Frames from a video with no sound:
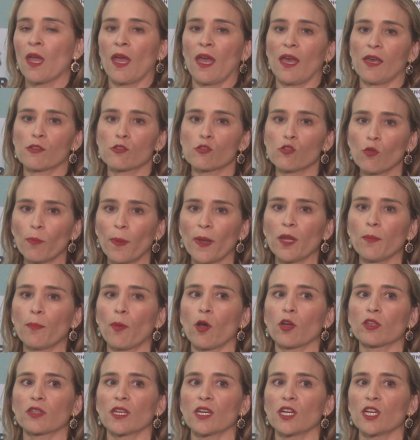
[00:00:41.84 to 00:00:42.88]
É super
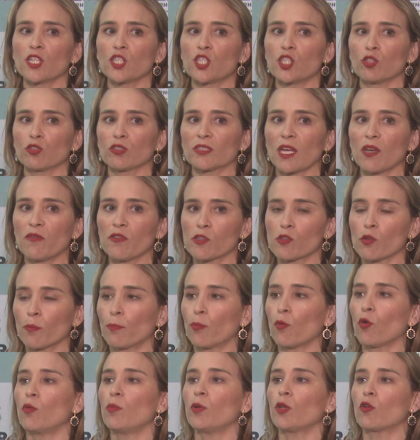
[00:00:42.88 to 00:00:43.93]
importante o serviço
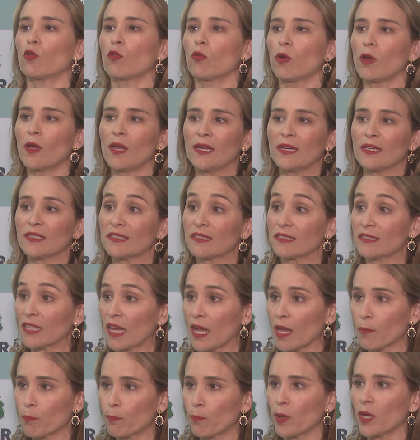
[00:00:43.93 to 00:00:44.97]
público
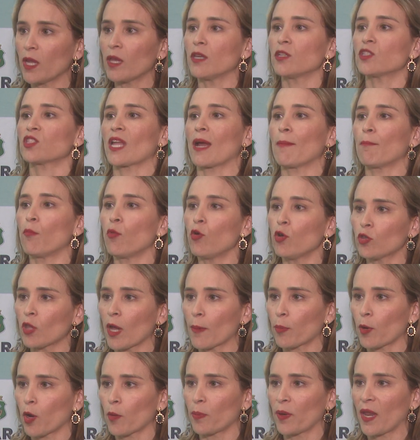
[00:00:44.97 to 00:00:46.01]
sempre está muito
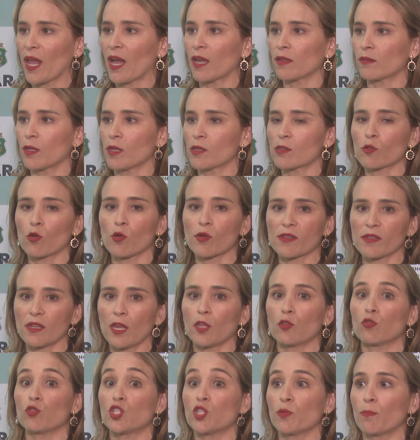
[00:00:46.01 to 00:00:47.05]
apropriado desse
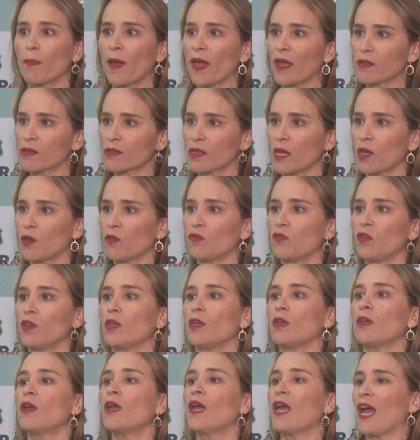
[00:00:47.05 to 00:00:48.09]
conceito de bem
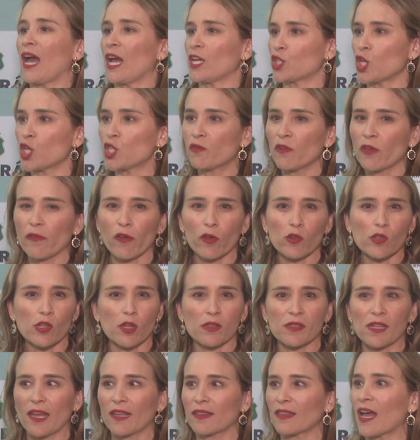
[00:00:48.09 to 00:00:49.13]
servir. A gente vive em uma
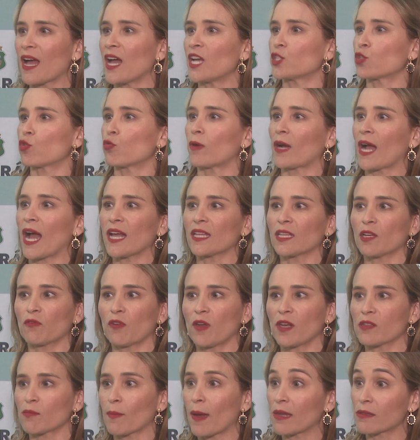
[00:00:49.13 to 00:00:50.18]
sociedade com cada
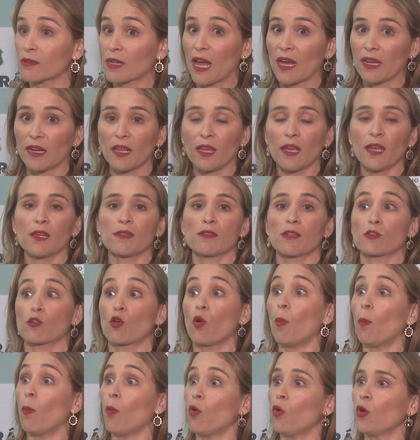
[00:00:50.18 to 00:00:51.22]
vez mais carências,
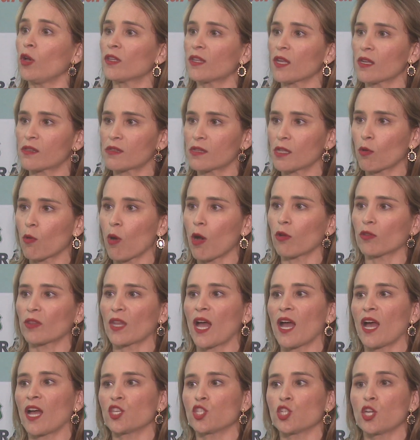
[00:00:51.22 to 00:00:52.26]
com muita
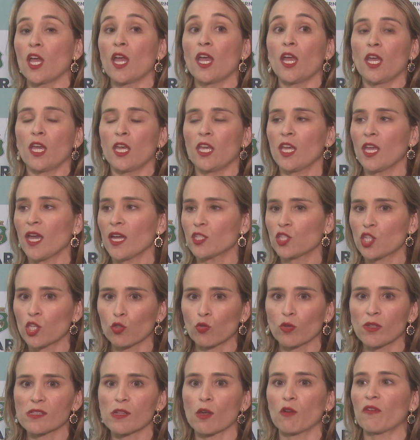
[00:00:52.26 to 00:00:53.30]
desigualdade, e a
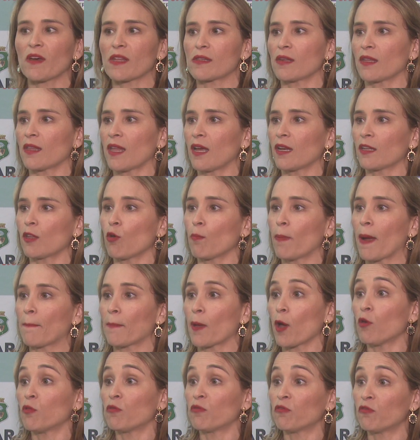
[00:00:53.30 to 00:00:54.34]
instituição fazendária tem um
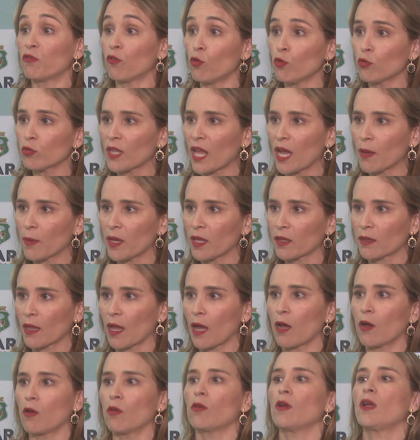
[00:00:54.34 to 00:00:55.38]
papel
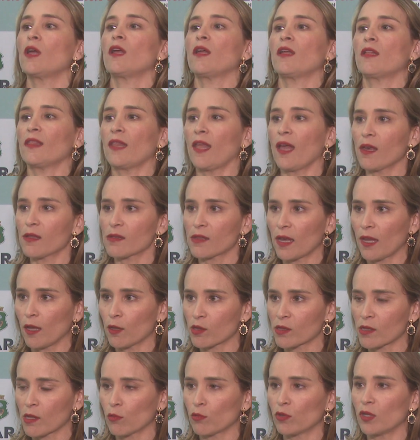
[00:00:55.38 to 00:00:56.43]
fundamental nessa
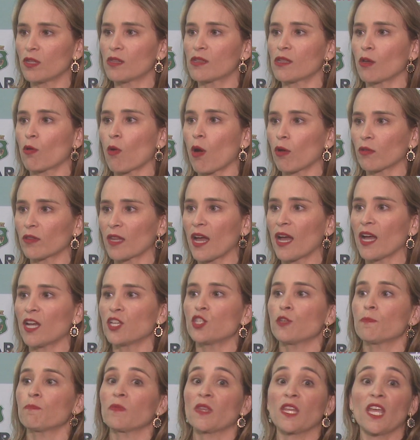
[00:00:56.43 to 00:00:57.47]
redução de
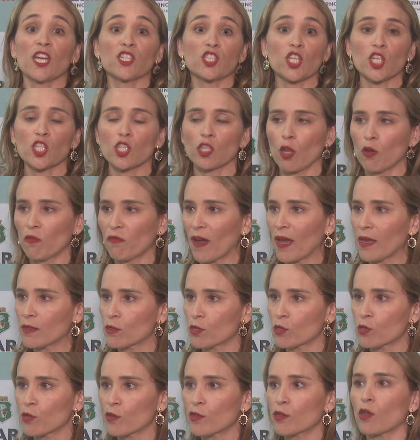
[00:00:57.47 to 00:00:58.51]
desigualdade, e a gente não faz
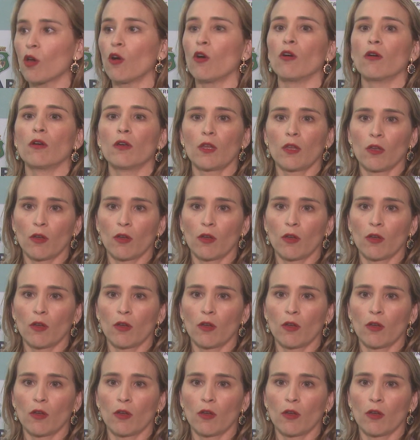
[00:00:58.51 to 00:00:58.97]
isso só.